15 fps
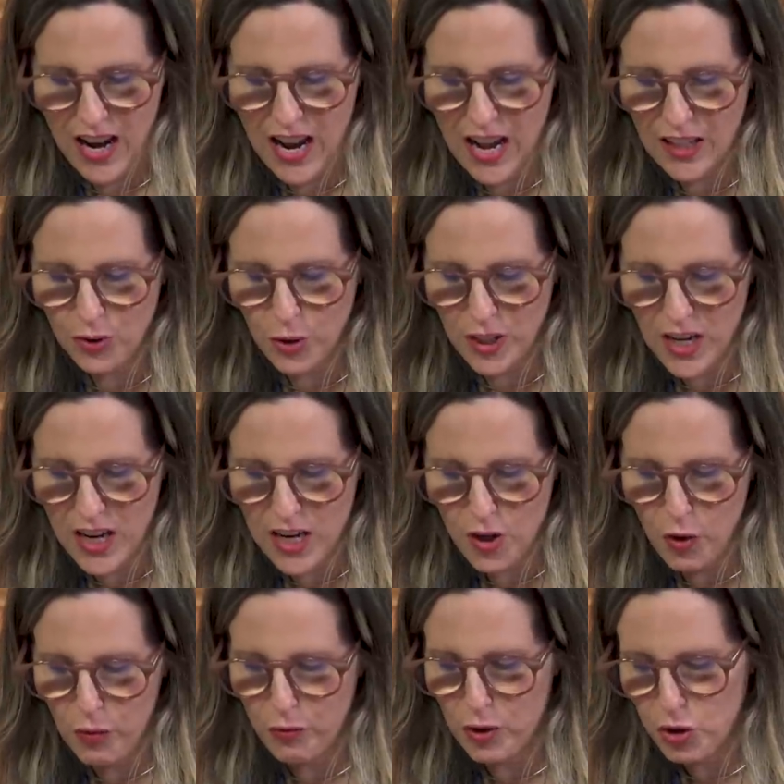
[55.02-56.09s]

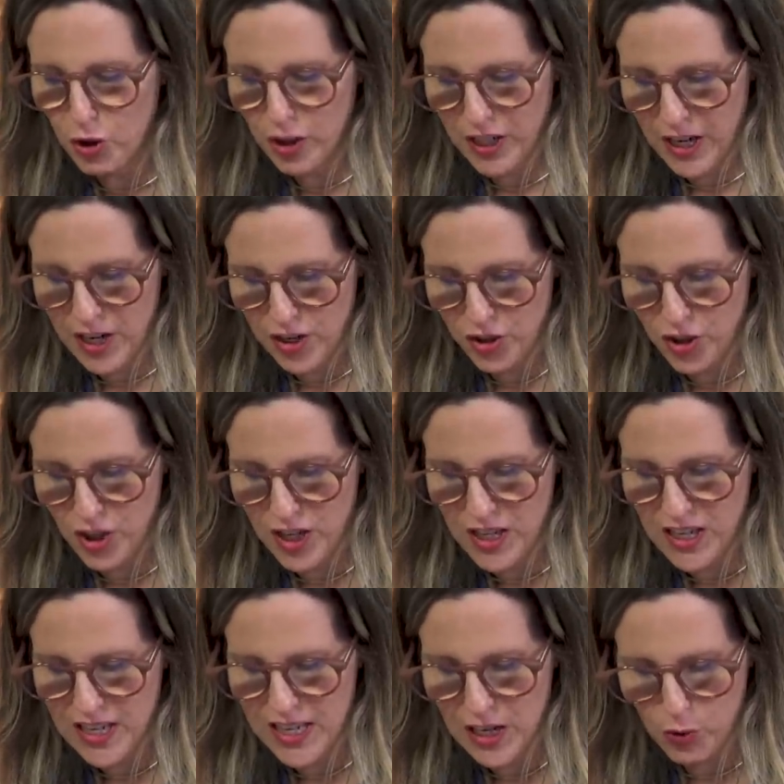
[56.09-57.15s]
Adorei o videocast e
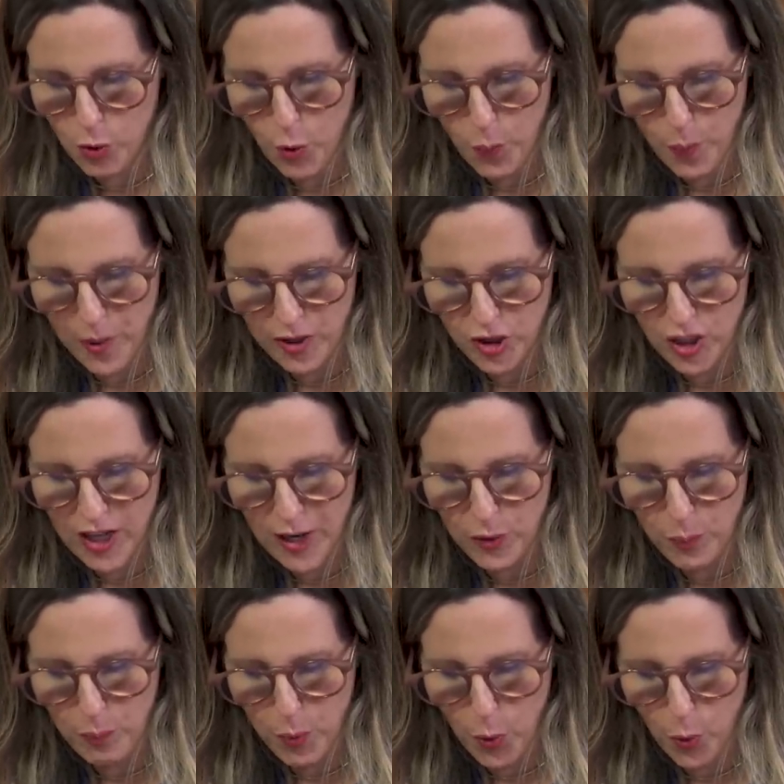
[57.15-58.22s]
queria compartilhar
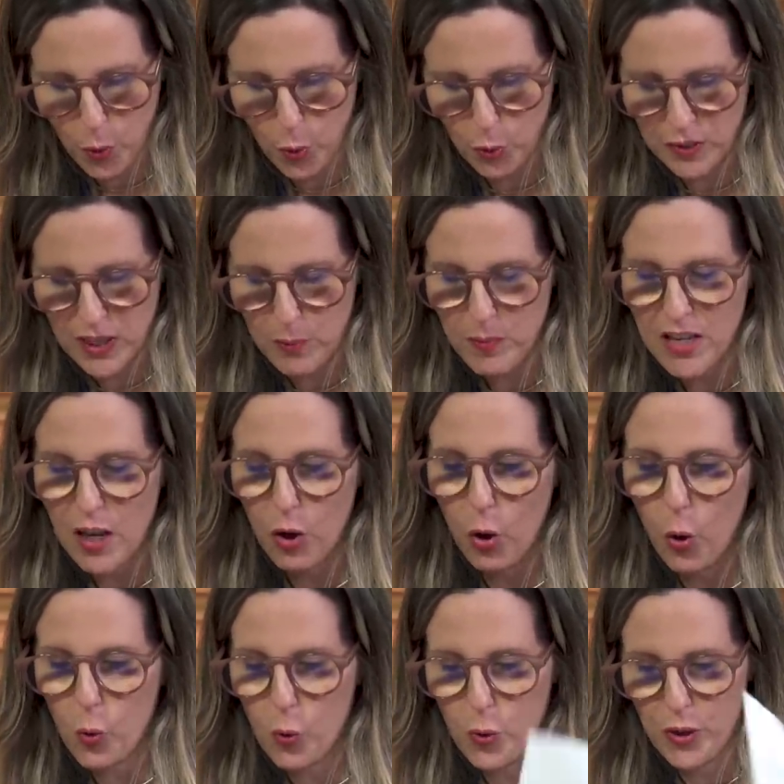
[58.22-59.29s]
um pouco da minha
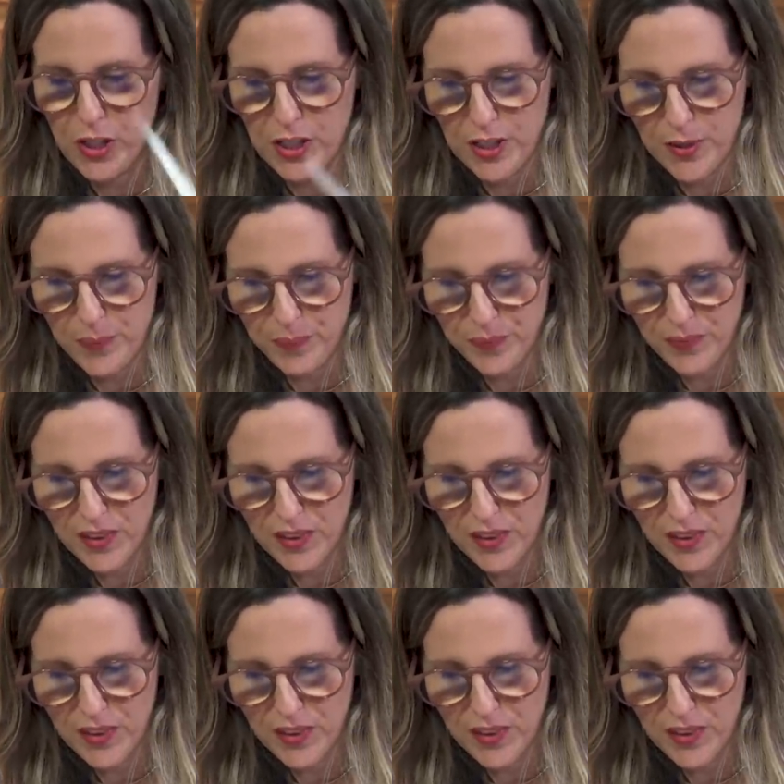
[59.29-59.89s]
loucurinha.